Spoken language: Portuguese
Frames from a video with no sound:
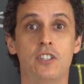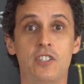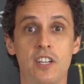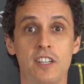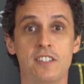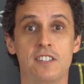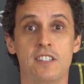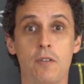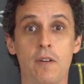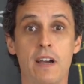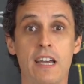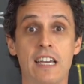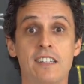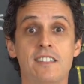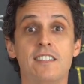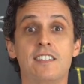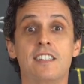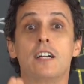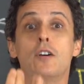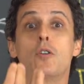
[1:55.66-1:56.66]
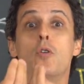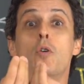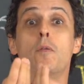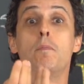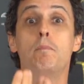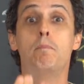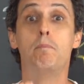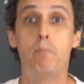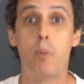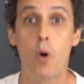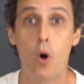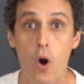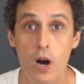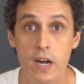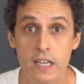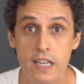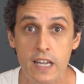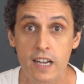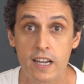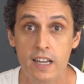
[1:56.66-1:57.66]
a digestão é
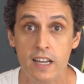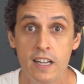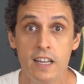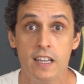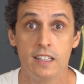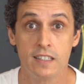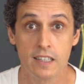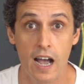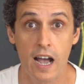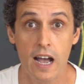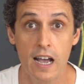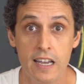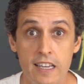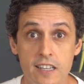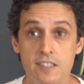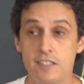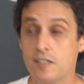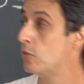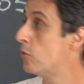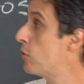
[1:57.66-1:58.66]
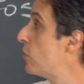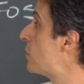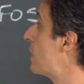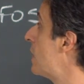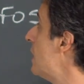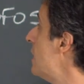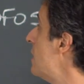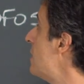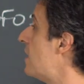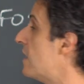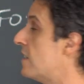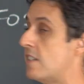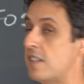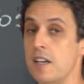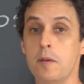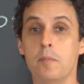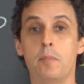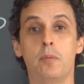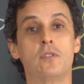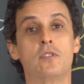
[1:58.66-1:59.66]
extracorpórea, tá? Esse é um dos grandes
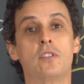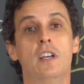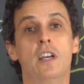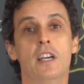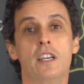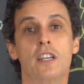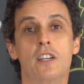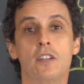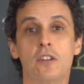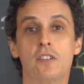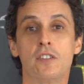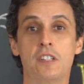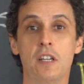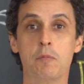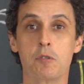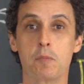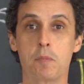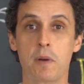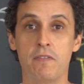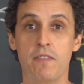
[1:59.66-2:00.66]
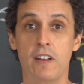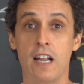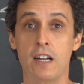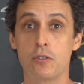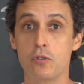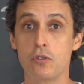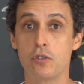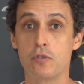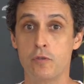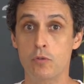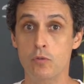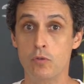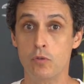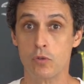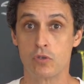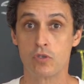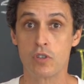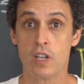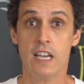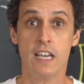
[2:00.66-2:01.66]
exemplos que nós temos para falar dos
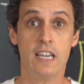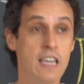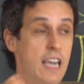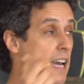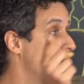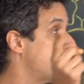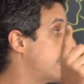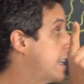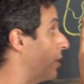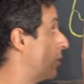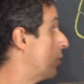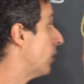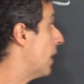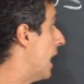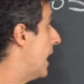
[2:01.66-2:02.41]
fungos. E aqui do